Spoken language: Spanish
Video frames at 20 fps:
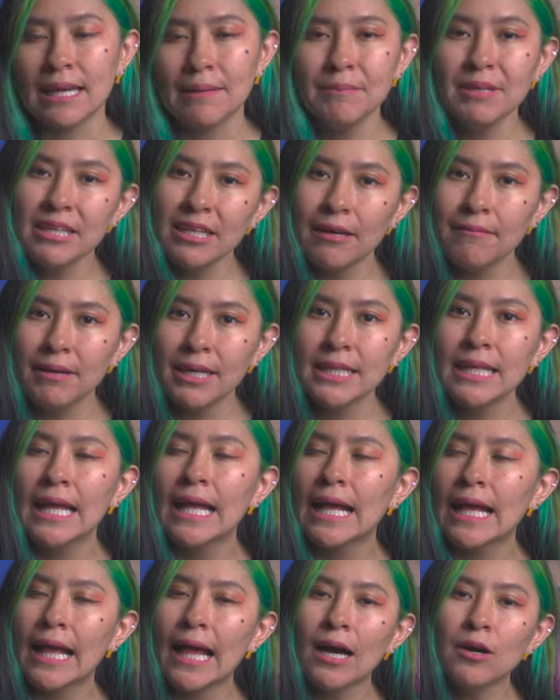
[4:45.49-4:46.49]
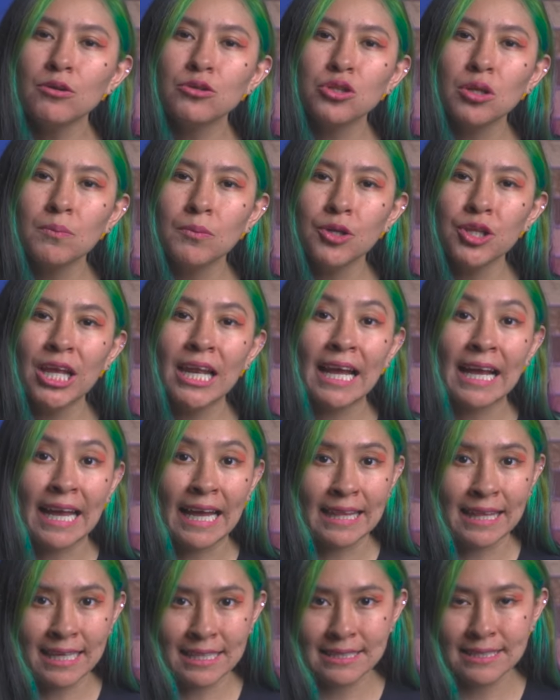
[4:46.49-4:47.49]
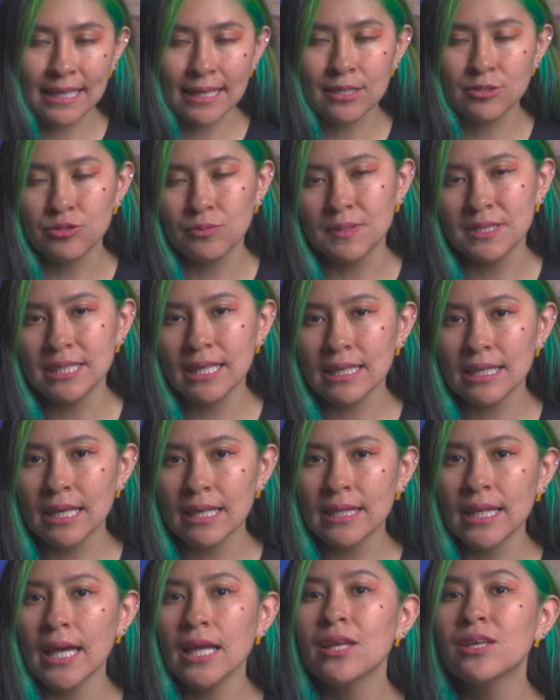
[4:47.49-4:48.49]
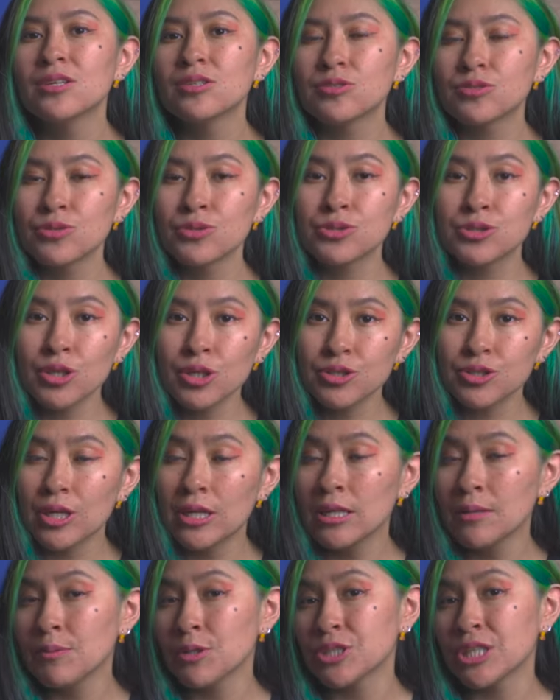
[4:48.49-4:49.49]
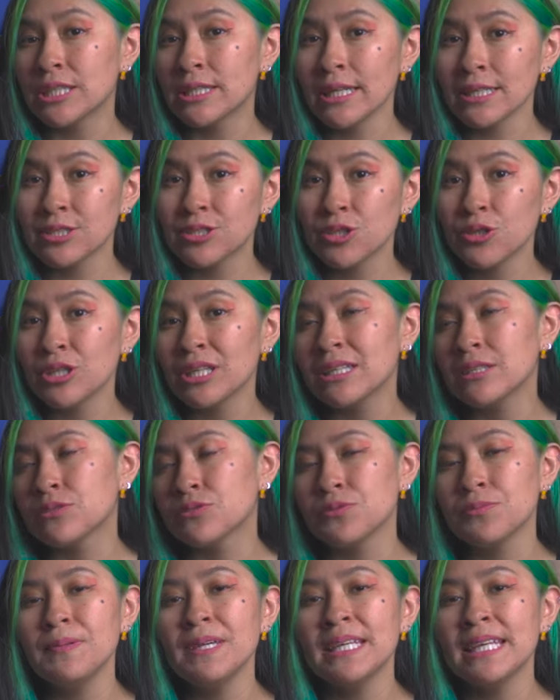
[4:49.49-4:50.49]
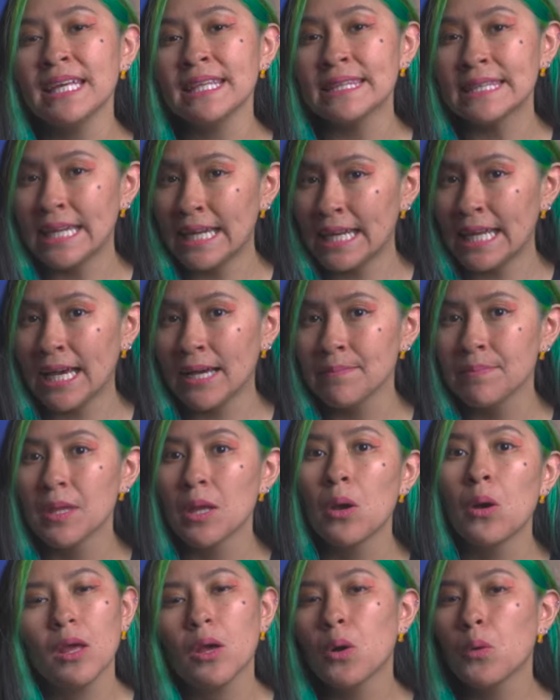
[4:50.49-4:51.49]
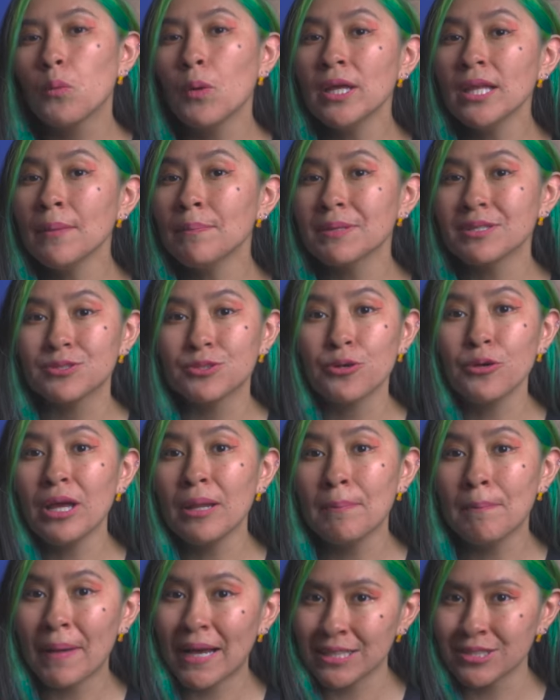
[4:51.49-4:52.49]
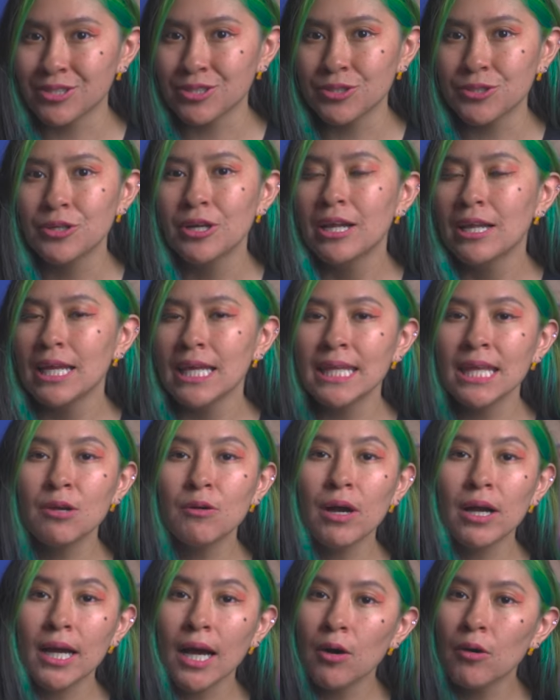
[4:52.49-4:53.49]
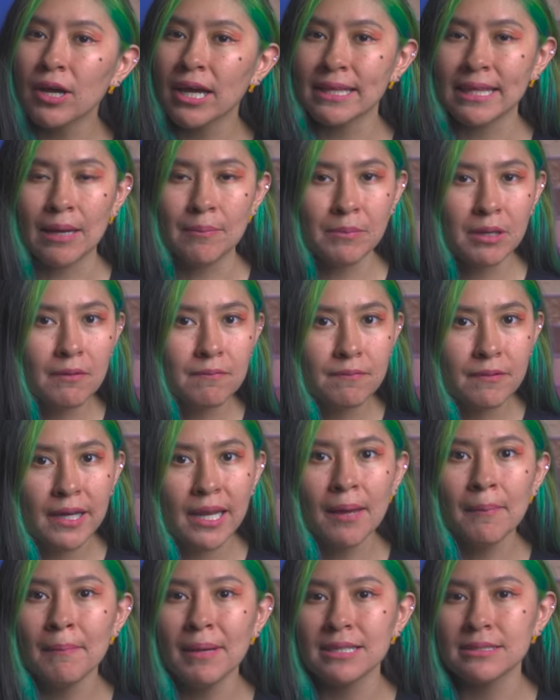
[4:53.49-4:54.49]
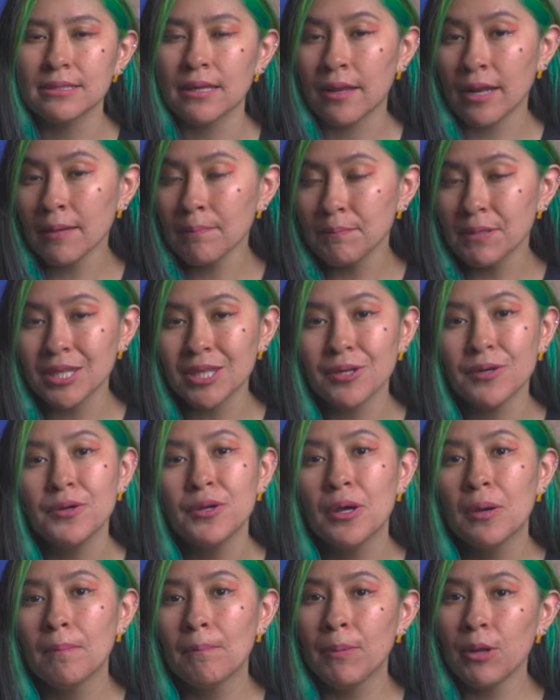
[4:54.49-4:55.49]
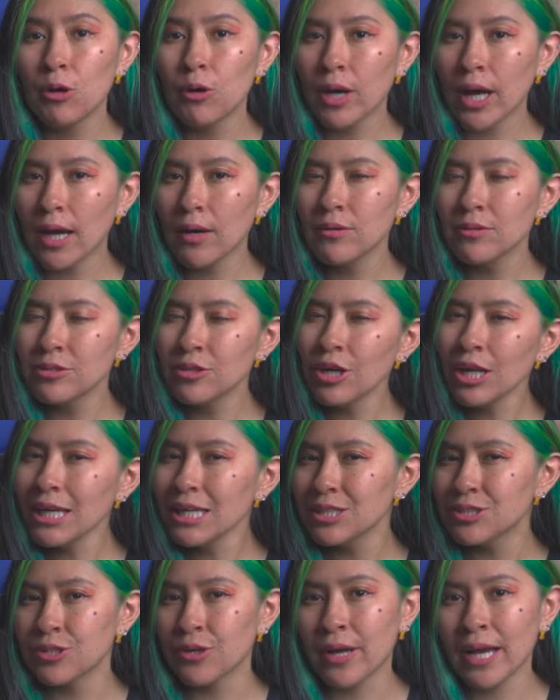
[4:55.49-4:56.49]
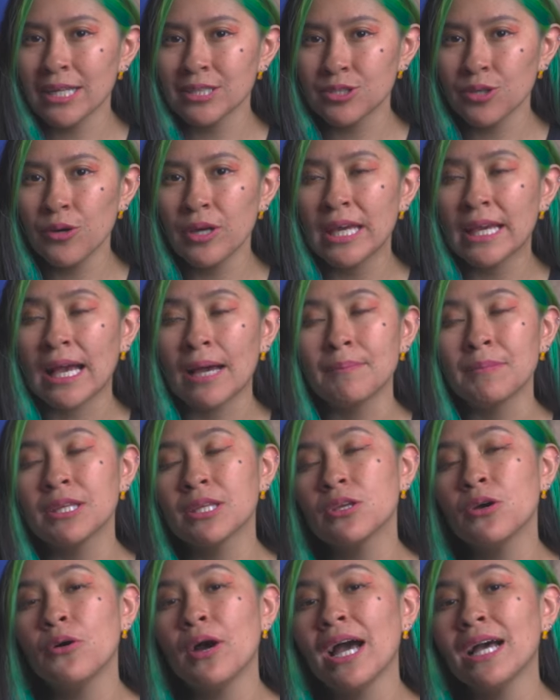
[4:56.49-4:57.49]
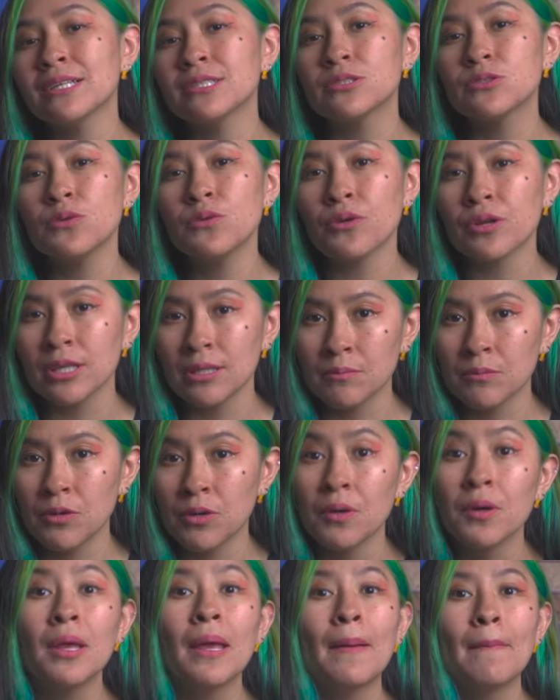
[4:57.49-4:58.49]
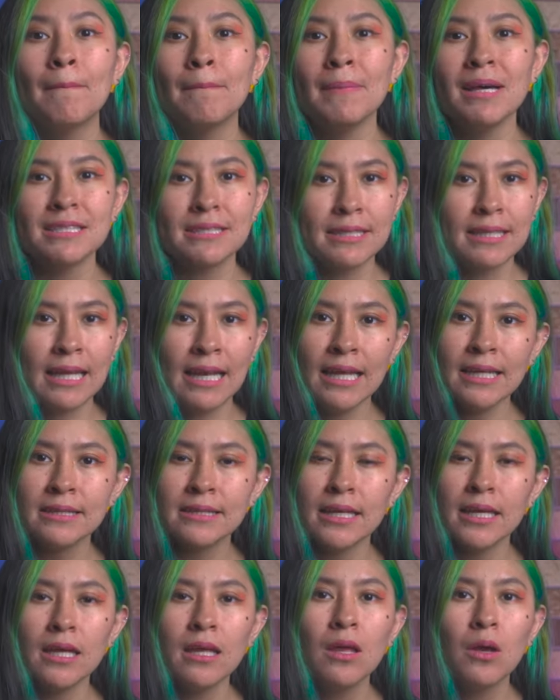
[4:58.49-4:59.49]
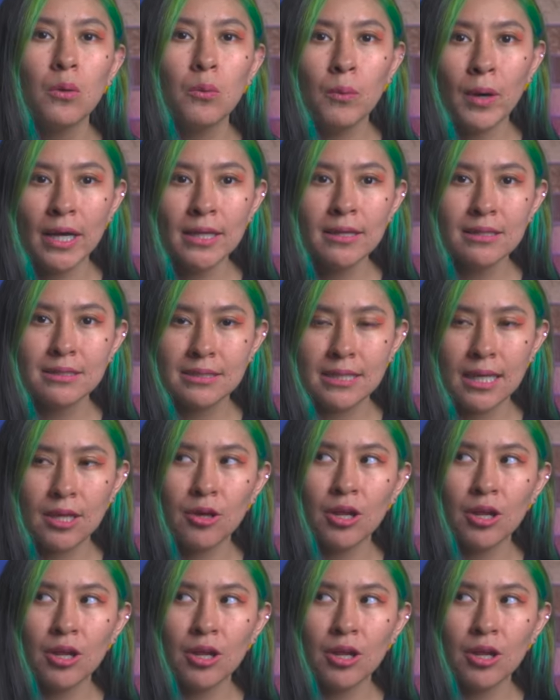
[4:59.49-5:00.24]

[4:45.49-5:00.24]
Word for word: caminaban, Gao tomó de la canasta de su bicicleta sus dos libros de texto y su billetera. Juan apresuró el paso, le dijo a Gao que también fuera más rápido, pero Gao no le hizo caso y caminó a su ritmo. Más adelante, Juan se